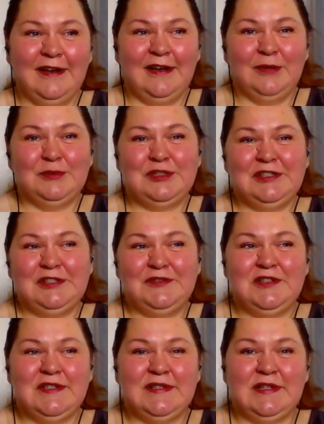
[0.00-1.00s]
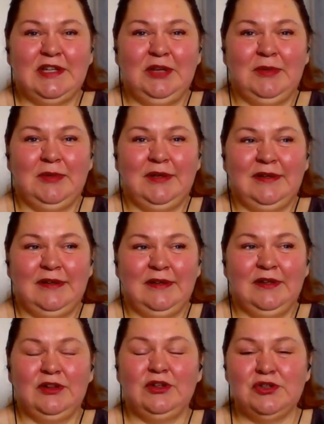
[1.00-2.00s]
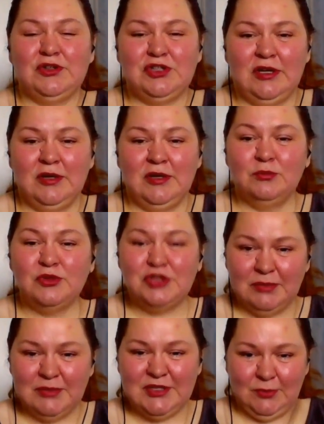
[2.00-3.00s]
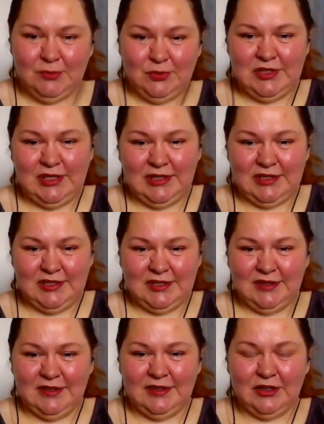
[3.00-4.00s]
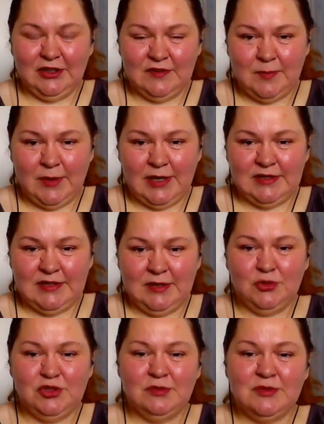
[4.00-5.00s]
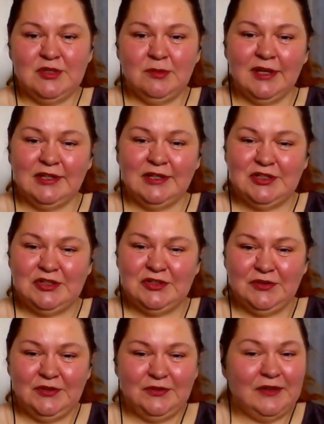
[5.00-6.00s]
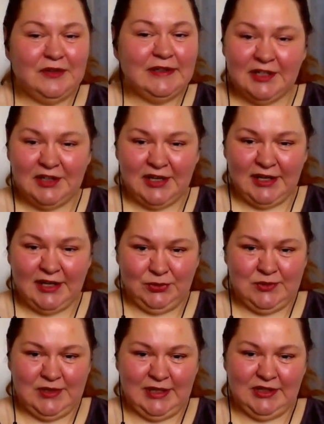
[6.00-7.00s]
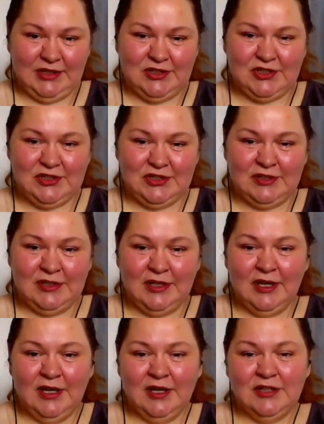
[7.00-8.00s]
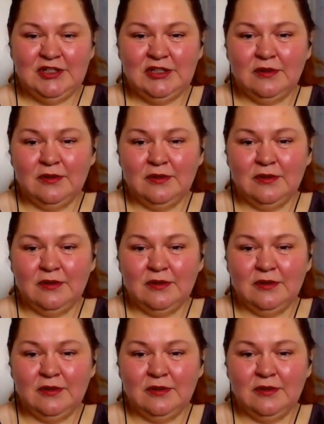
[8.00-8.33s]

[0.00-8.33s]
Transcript: Przede wszystkim e, to, że możemy sobie udzielić e, tego wsparcia, możemy sobie jakichś e, fajnych rad udzielić, czy, czy